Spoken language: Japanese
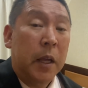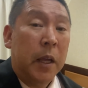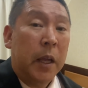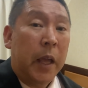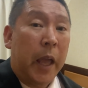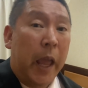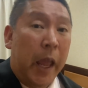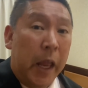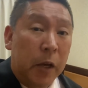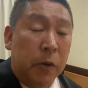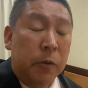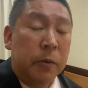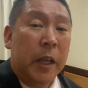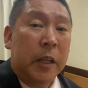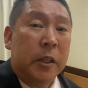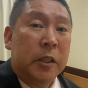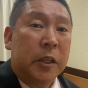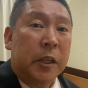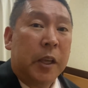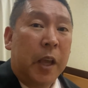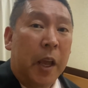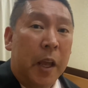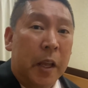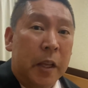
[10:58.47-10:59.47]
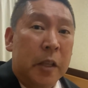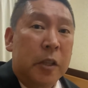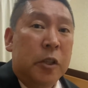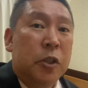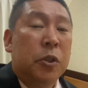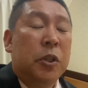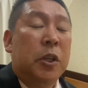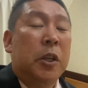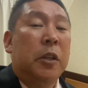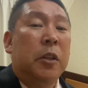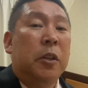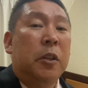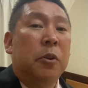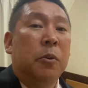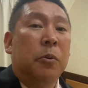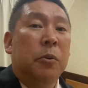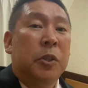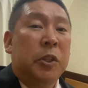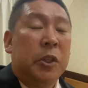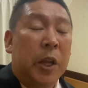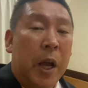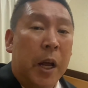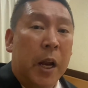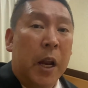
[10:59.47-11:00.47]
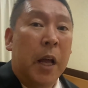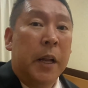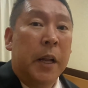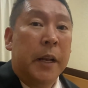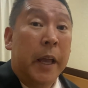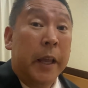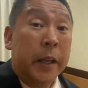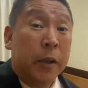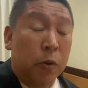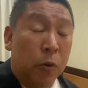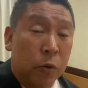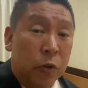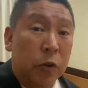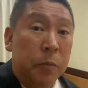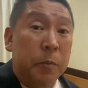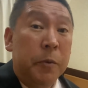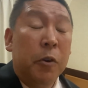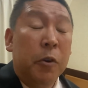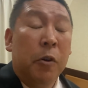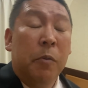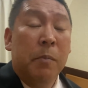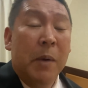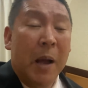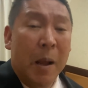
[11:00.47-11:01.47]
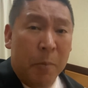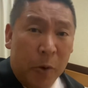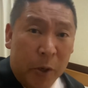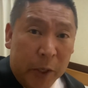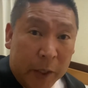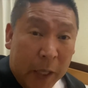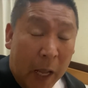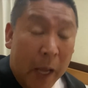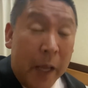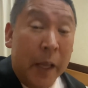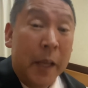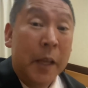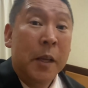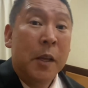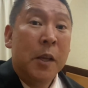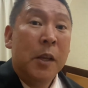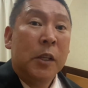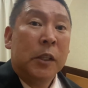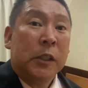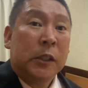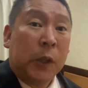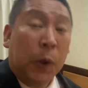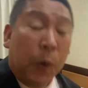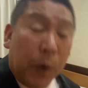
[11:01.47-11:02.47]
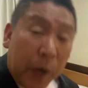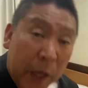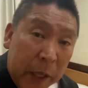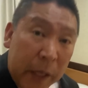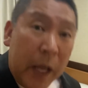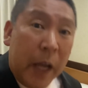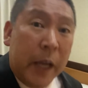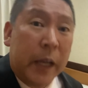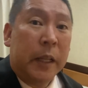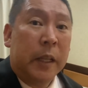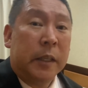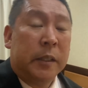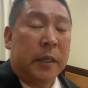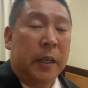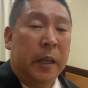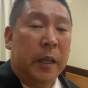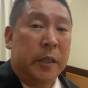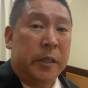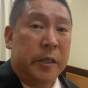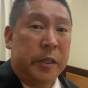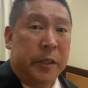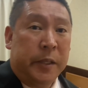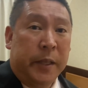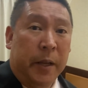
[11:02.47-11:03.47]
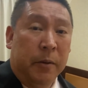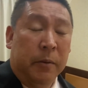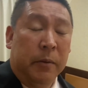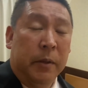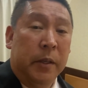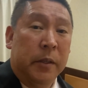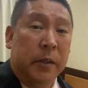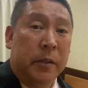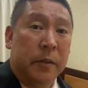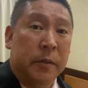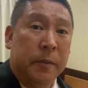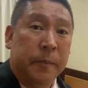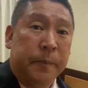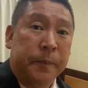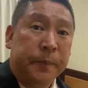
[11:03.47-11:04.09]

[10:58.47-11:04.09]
NHK に受信料を支払わない国民を守りたい。それだけで政治してるんです。